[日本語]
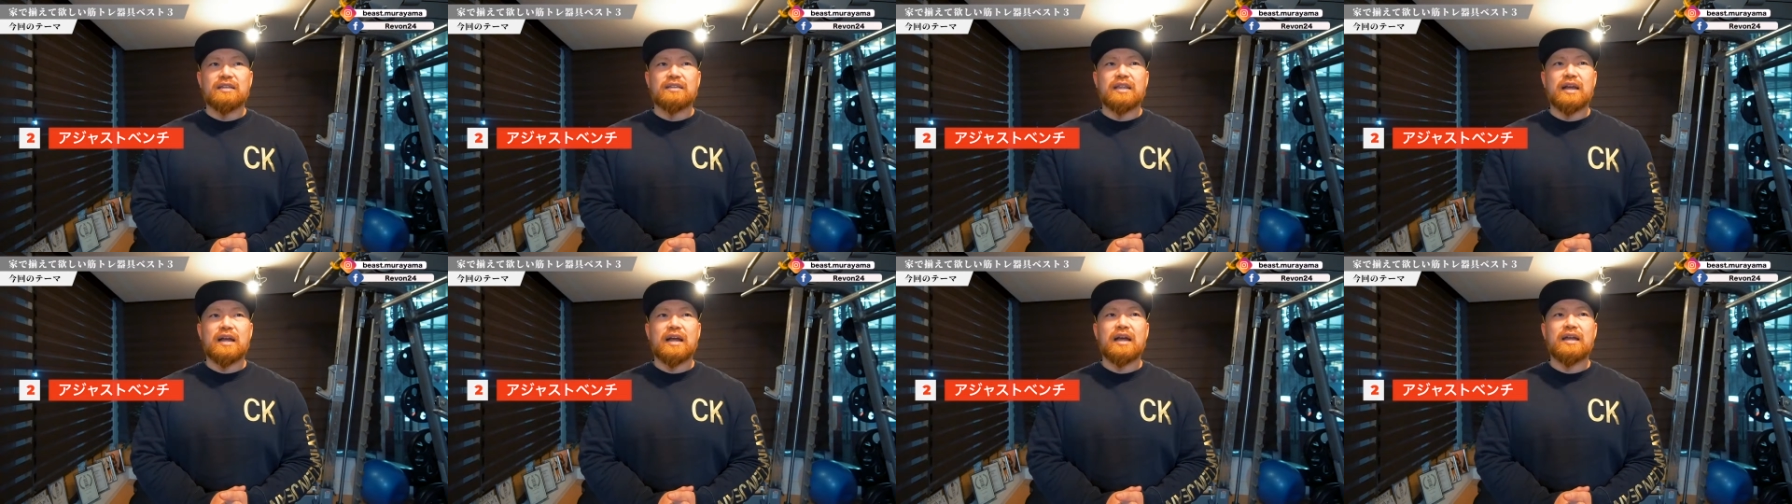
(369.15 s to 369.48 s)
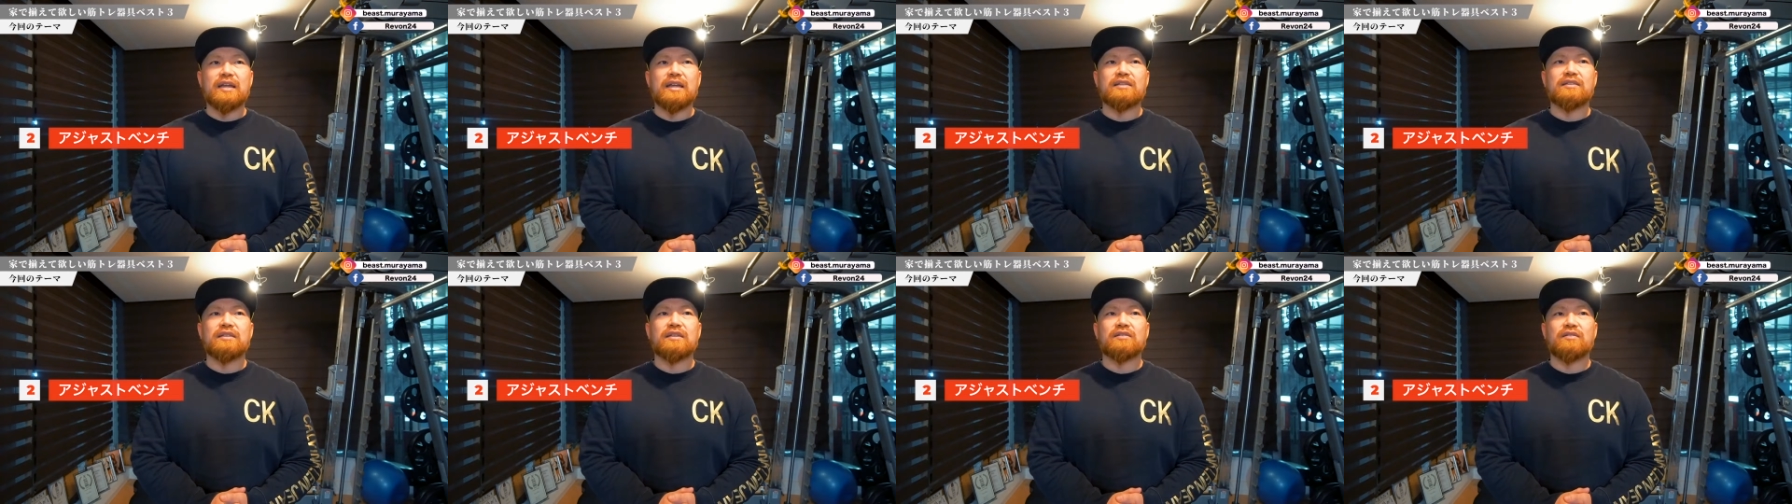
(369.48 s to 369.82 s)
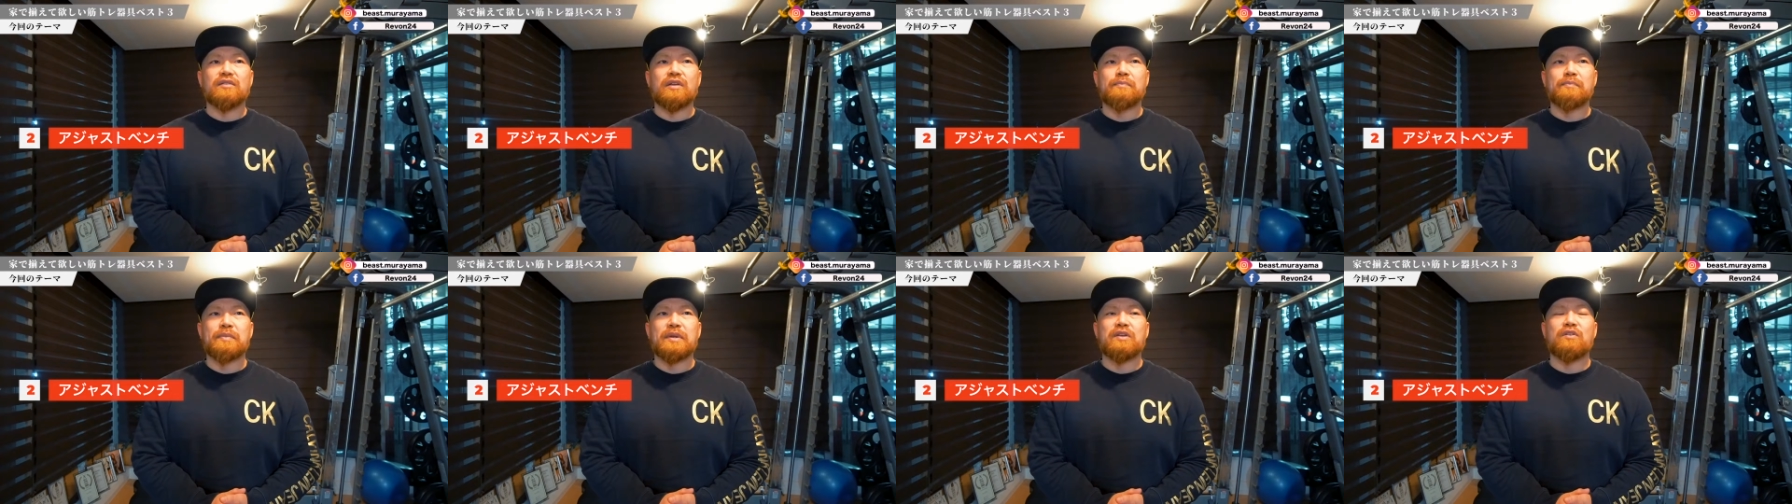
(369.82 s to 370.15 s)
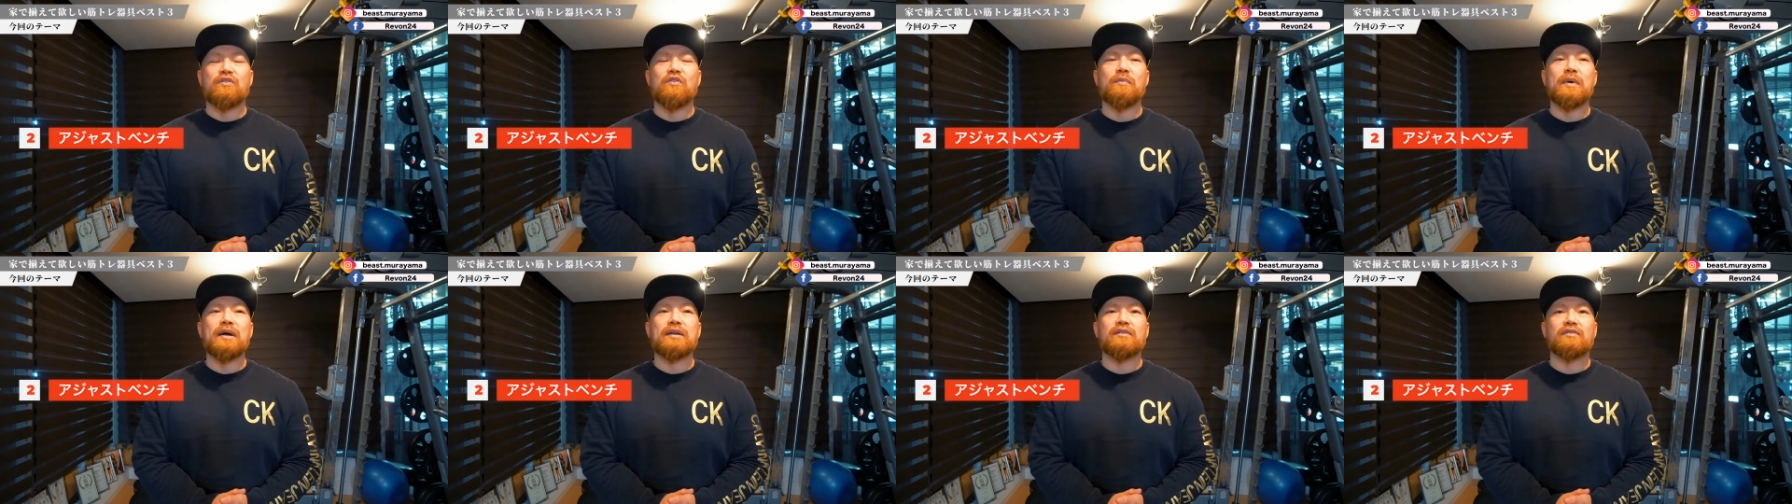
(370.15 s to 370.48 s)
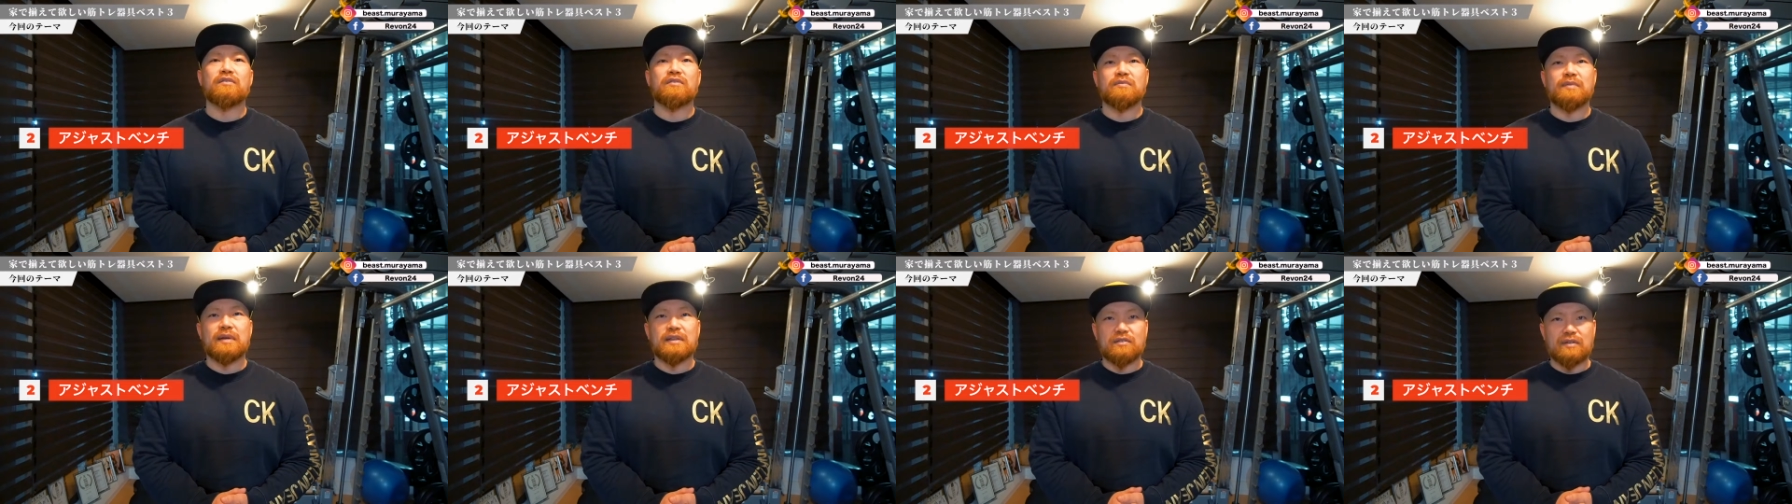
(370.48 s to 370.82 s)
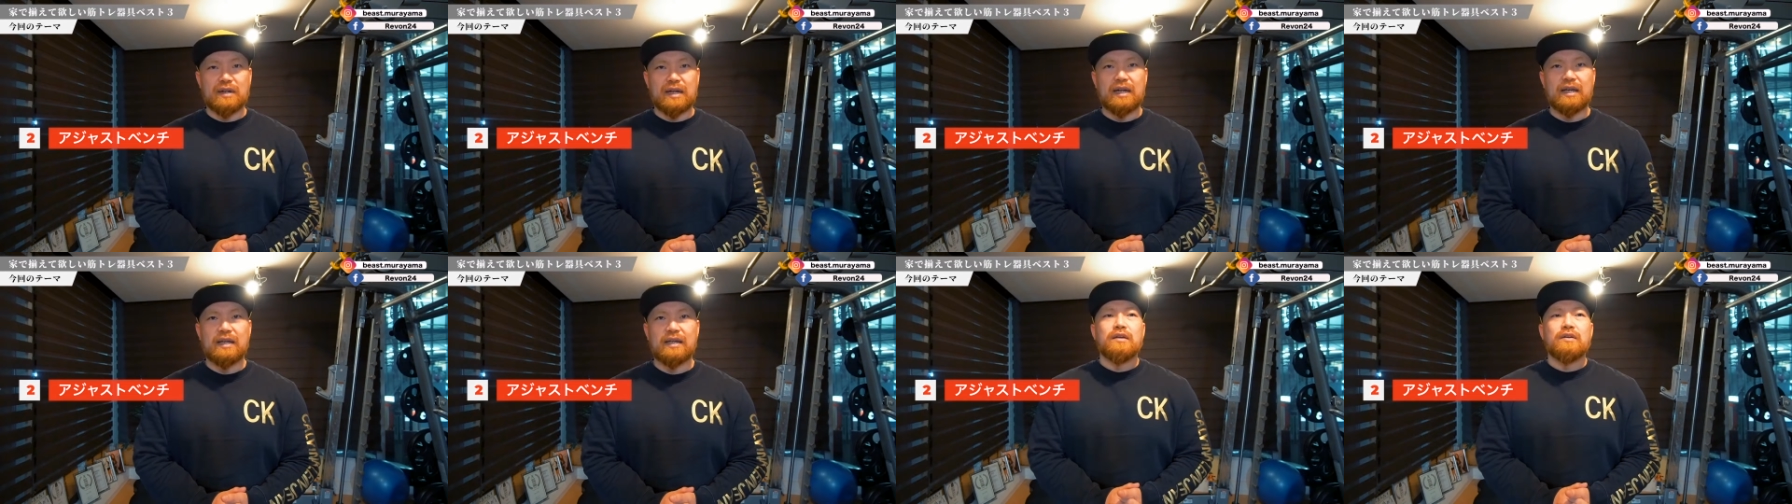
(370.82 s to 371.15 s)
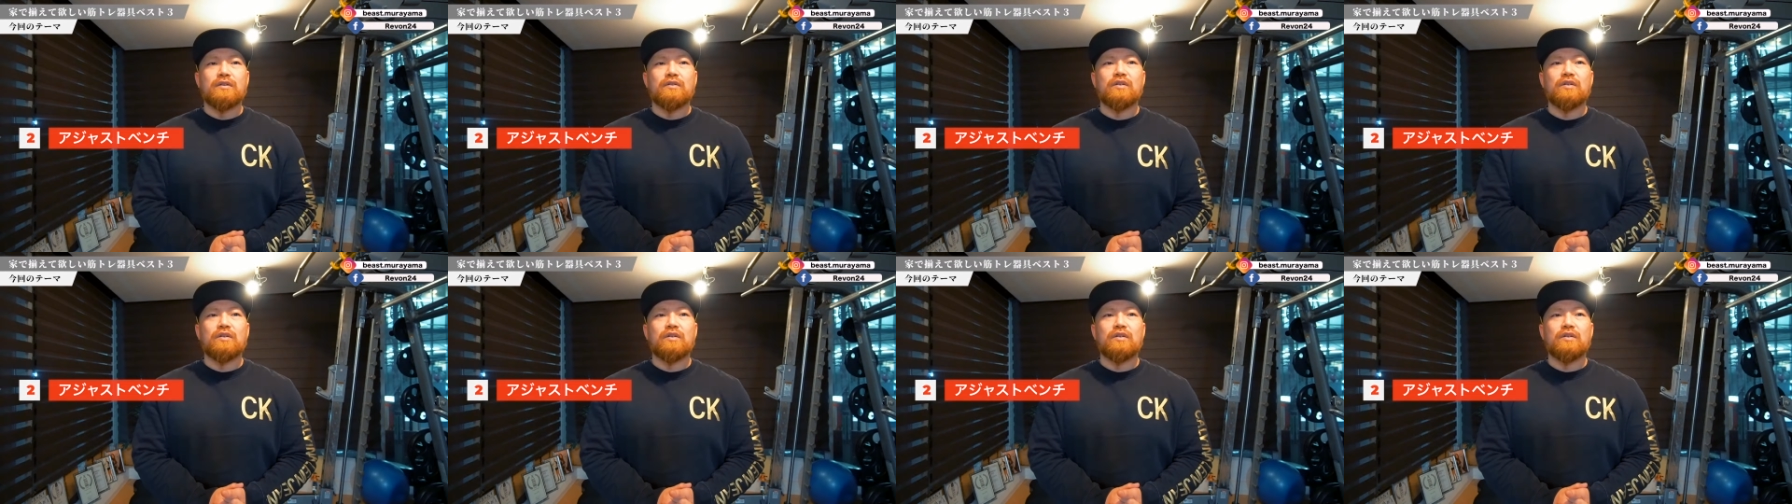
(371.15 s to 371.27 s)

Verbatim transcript: 高いやつだとやっぱり5万、6万とか。